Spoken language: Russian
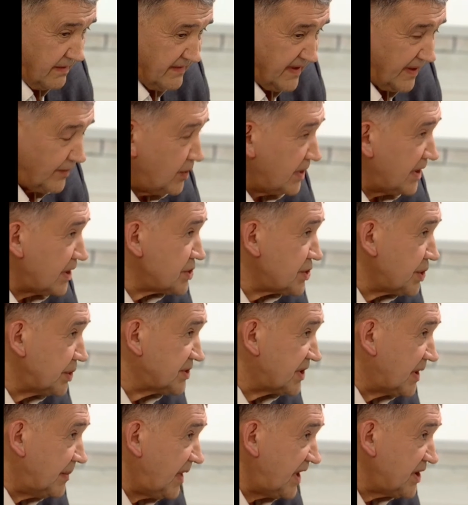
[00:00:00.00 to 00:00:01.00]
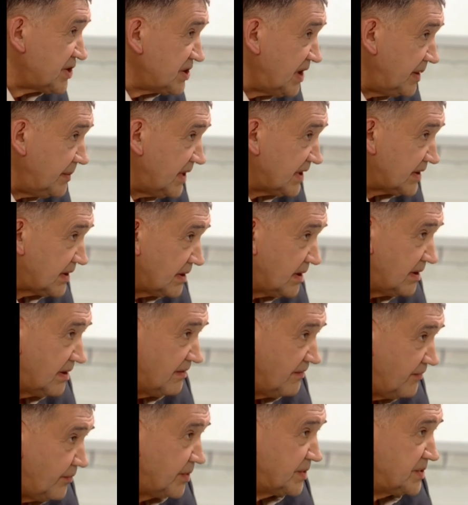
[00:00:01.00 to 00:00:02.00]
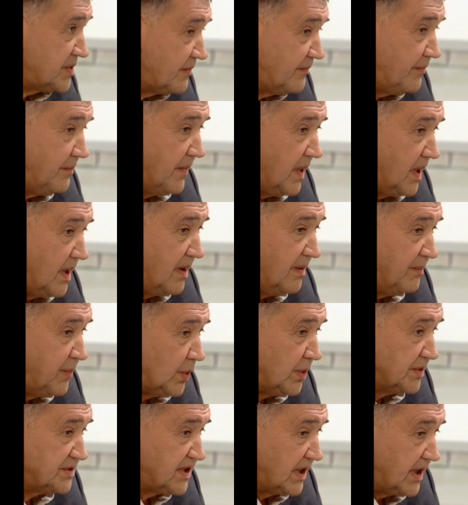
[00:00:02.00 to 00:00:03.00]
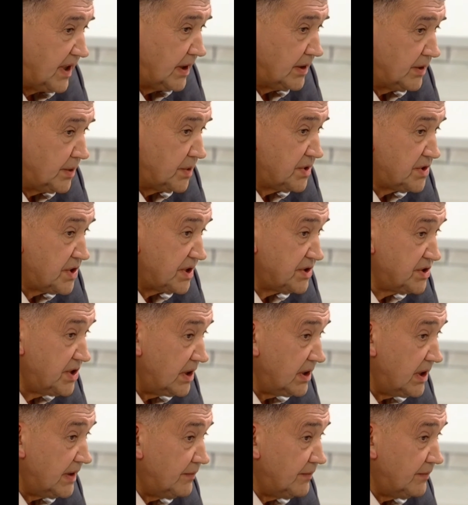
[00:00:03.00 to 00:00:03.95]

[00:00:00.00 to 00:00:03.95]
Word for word: довольно жестком режиме. Это, в общем, полузакрытые учреждения. И